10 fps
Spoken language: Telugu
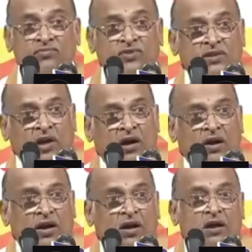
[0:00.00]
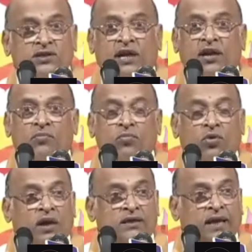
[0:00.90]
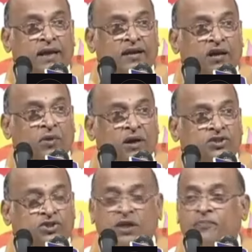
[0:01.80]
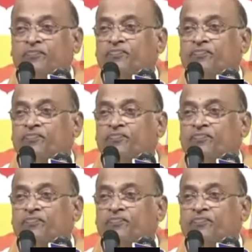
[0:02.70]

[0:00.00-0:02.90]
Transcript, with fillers: శాంతిధారా జలంబుల జలకమార్చి